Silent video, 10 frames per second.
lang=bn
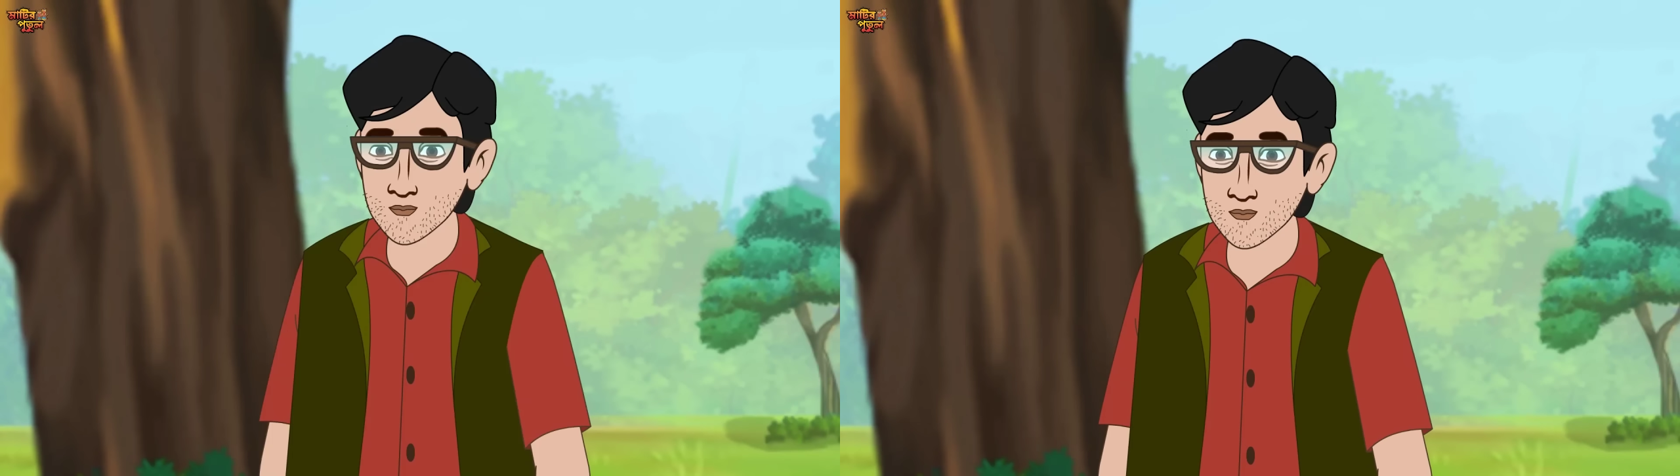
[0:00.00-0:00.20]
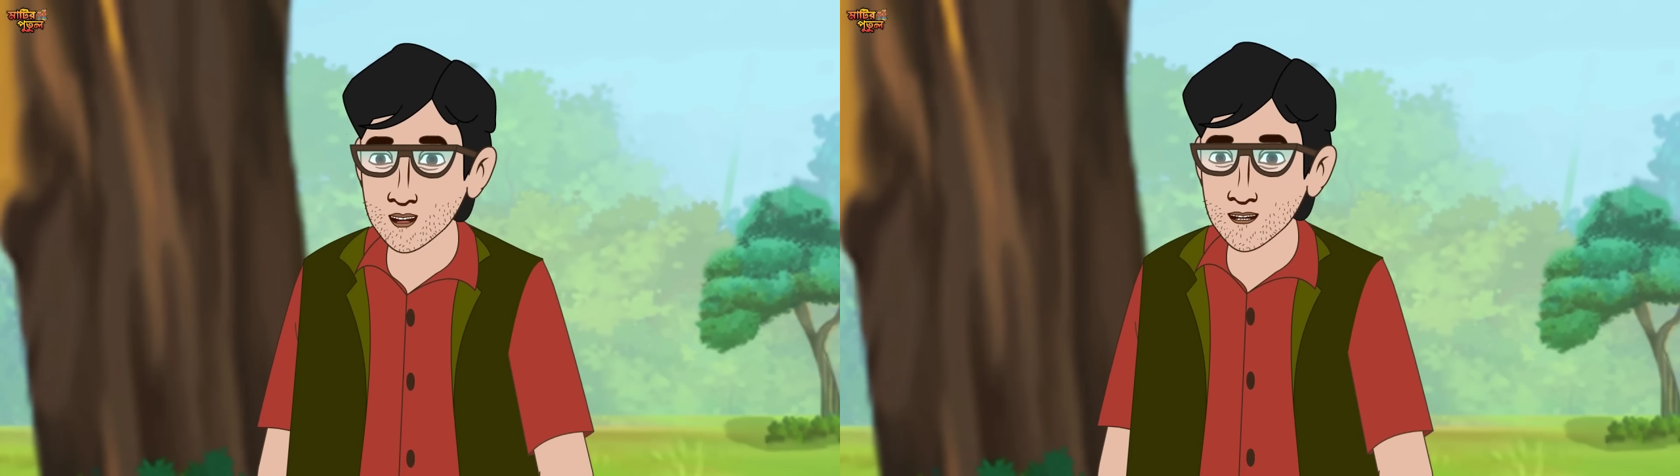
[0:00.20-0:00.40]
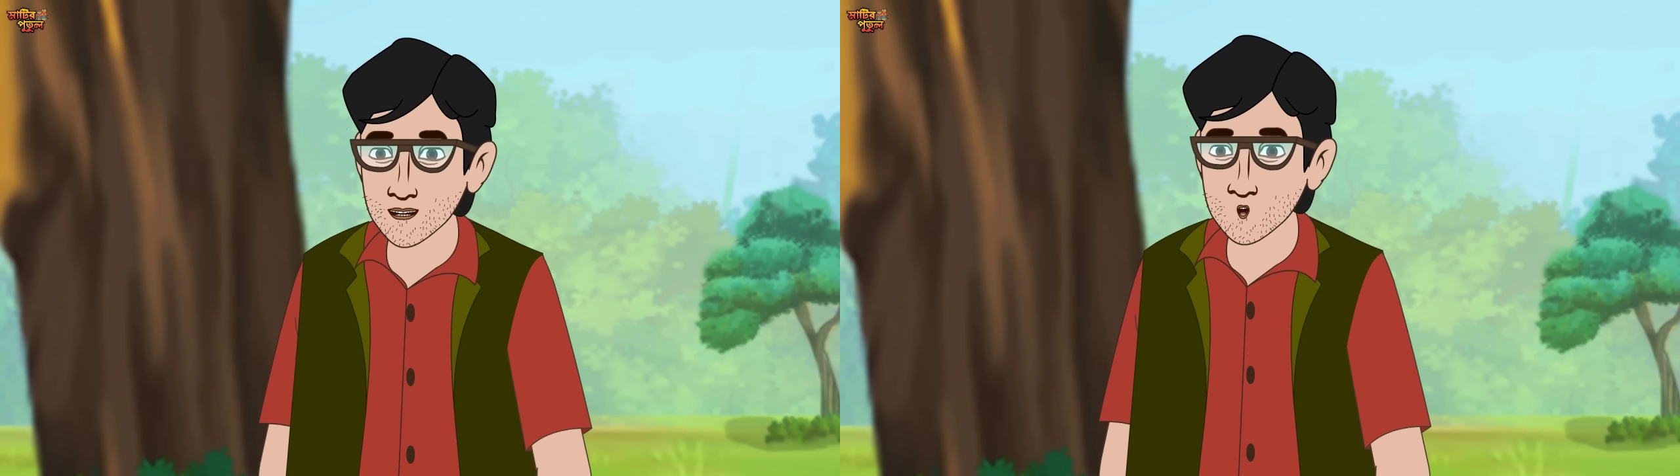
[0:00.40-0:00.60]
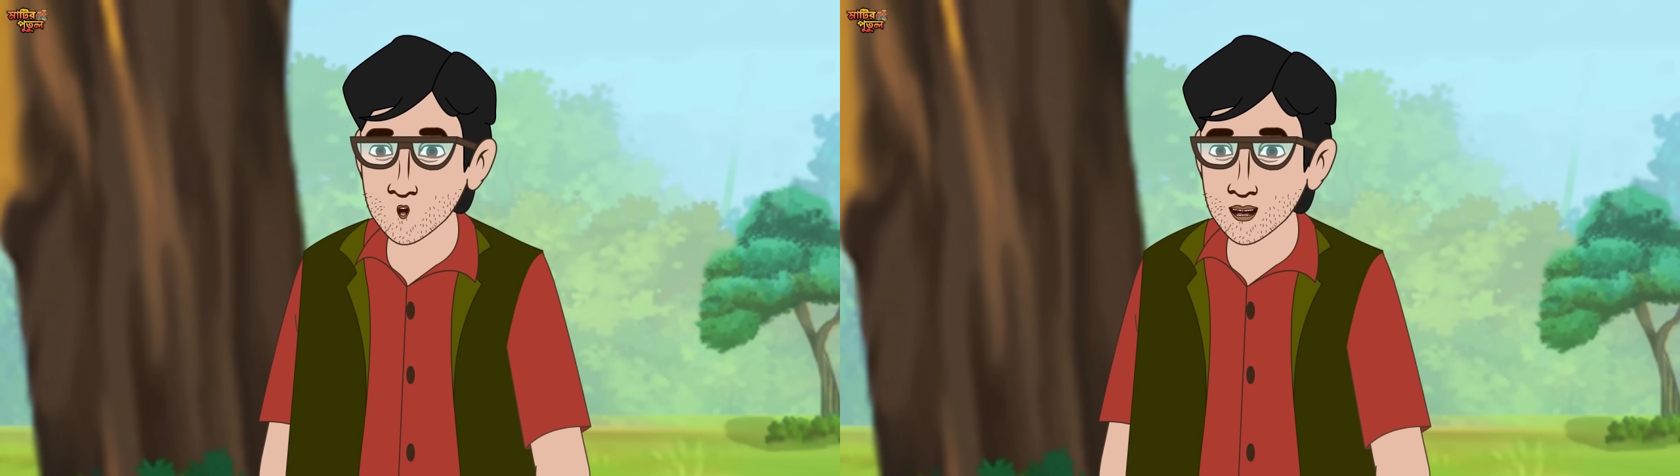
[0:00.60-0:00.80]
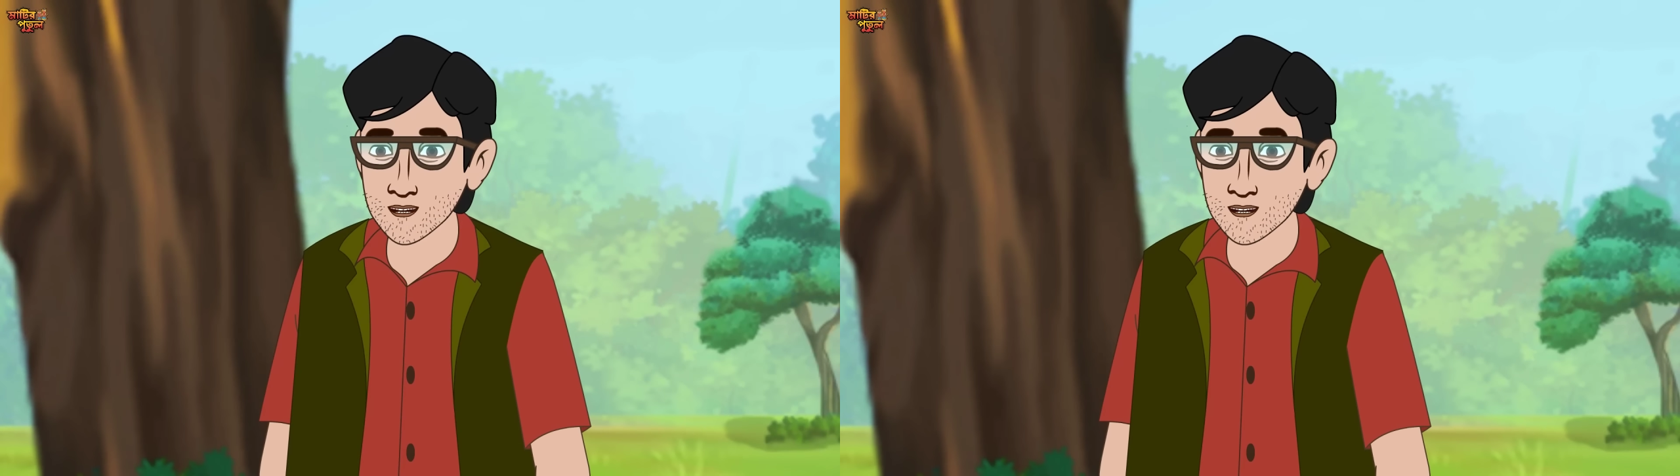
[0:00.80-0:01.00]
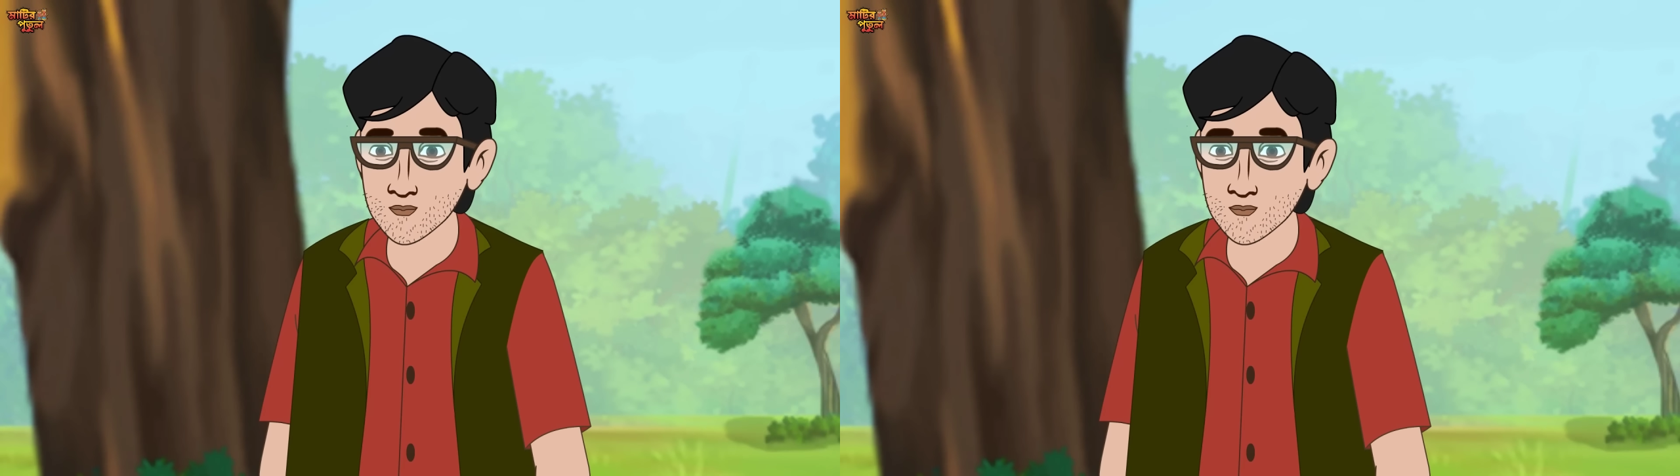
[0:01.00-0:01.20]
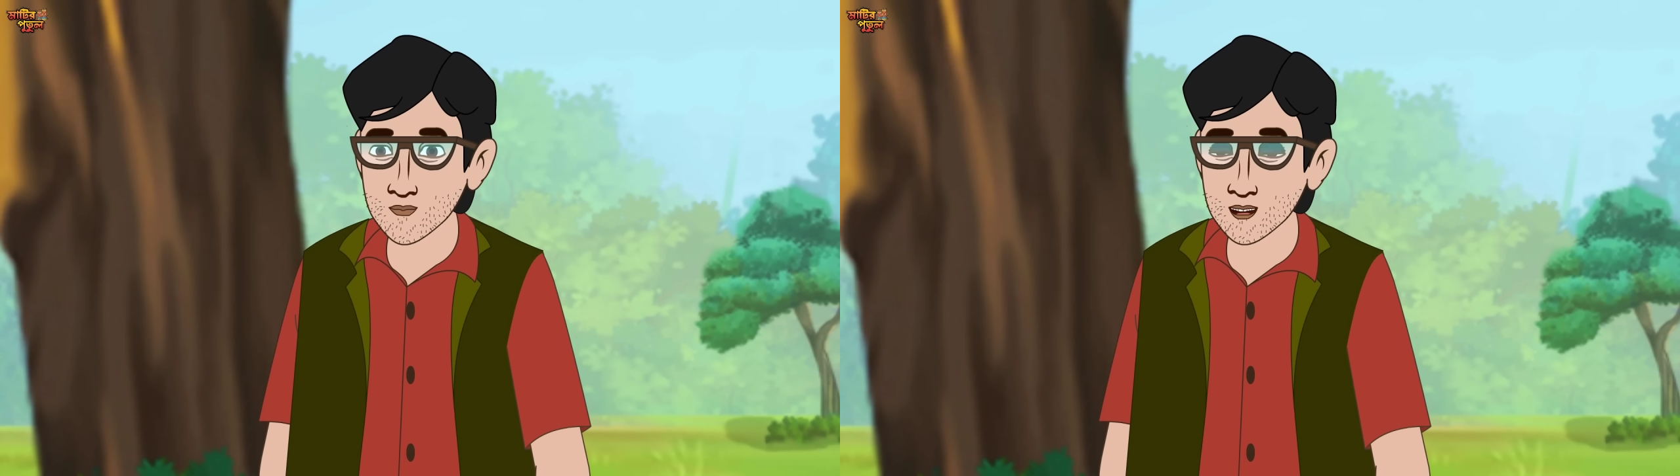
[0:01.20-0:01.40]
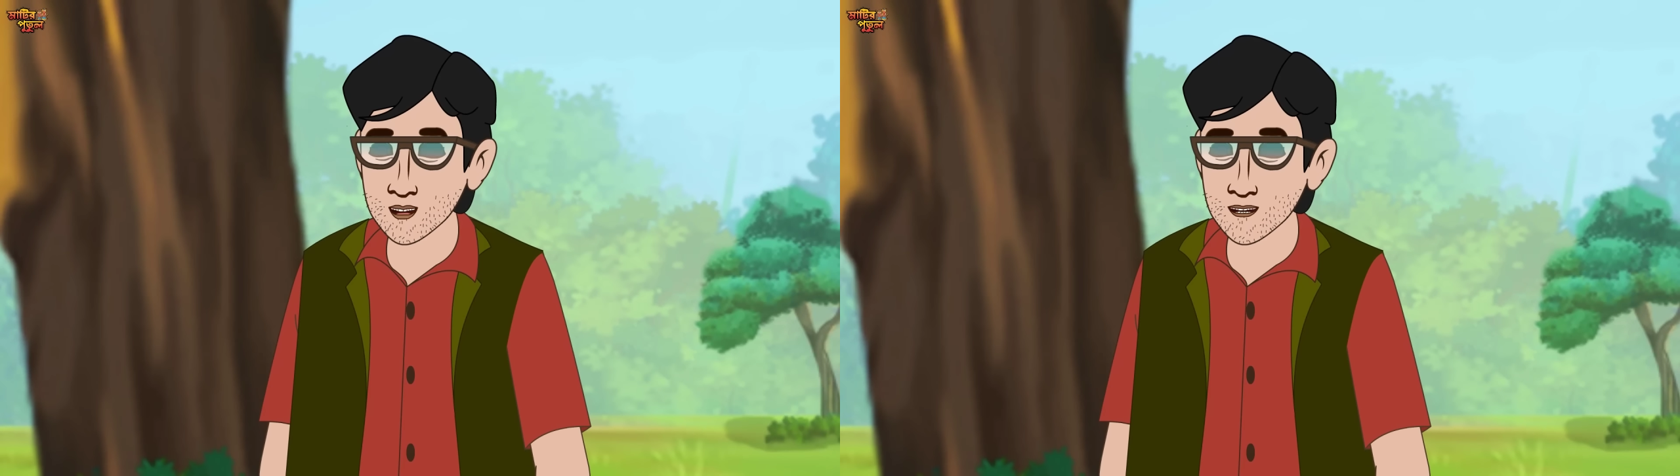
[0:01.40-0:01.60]
আমি ভালো আছি
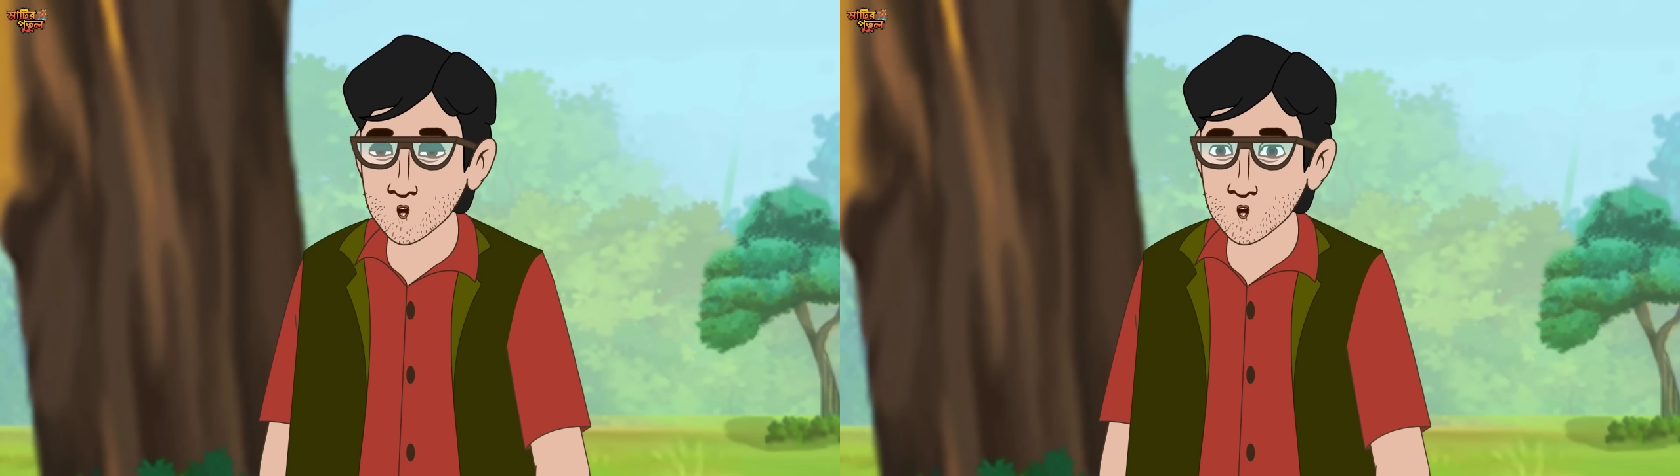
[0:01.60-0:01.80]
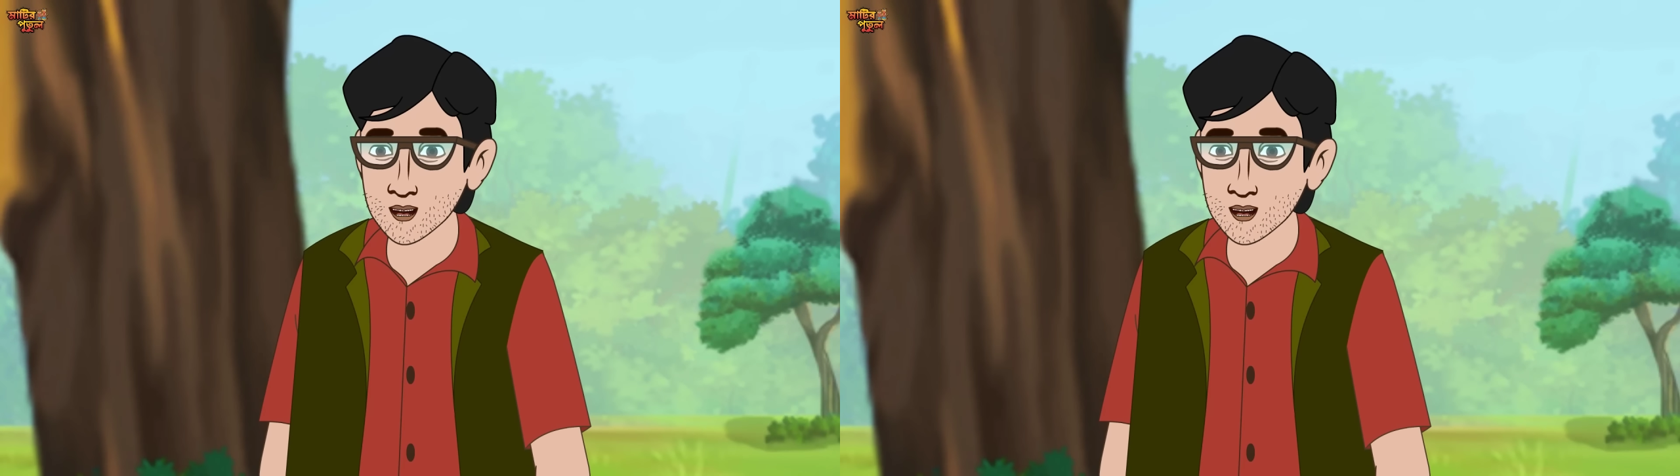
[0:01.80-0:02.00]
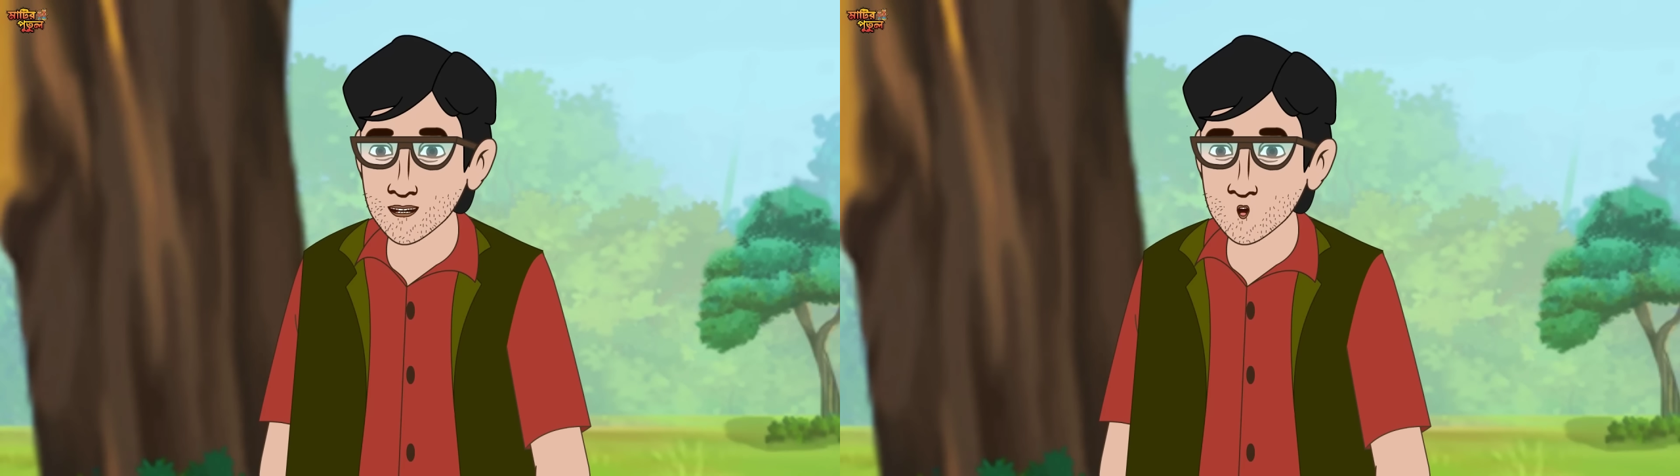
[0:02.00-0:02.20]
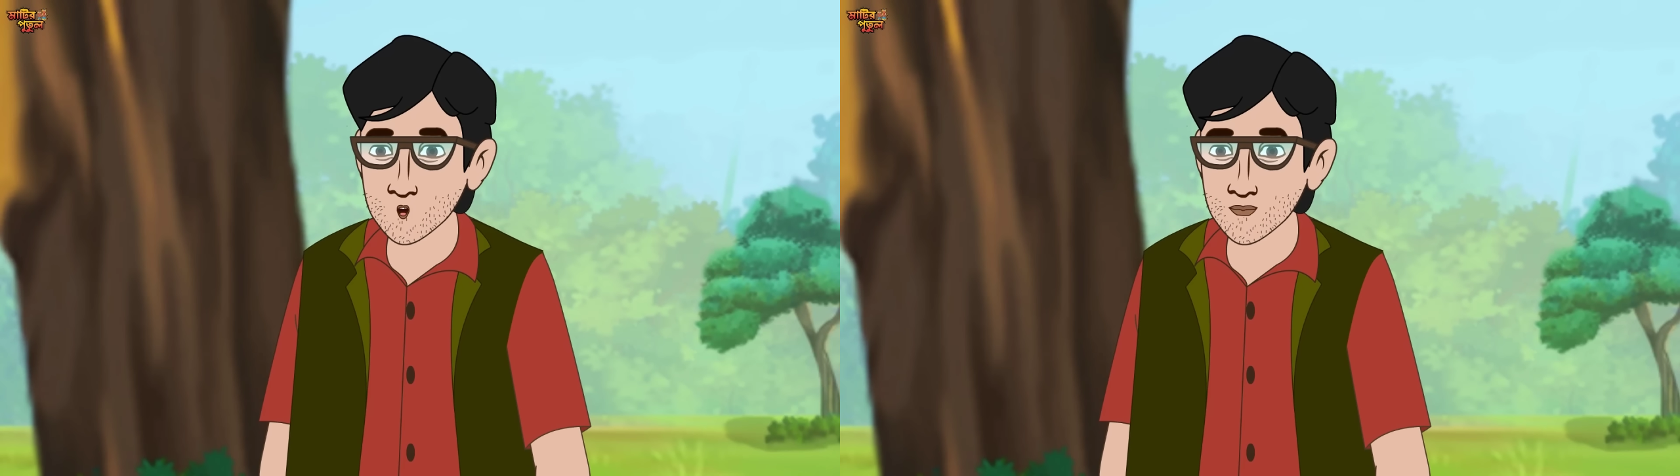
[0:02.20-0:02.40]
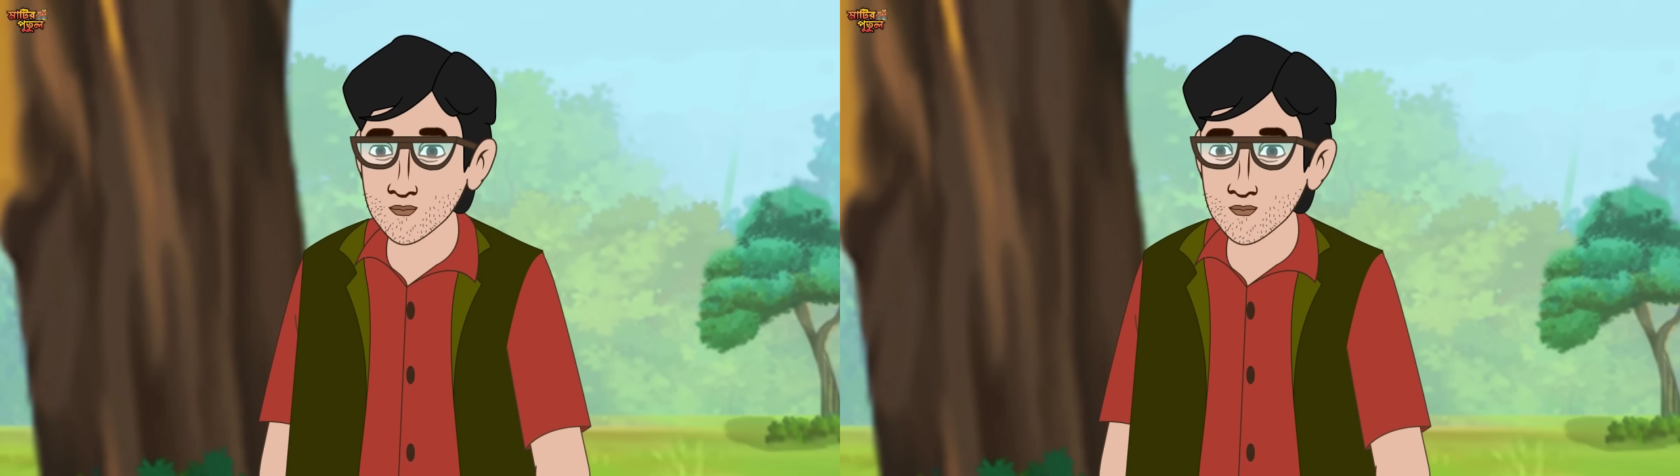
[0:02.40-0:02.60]
তুই কেমন আছিস ভোলা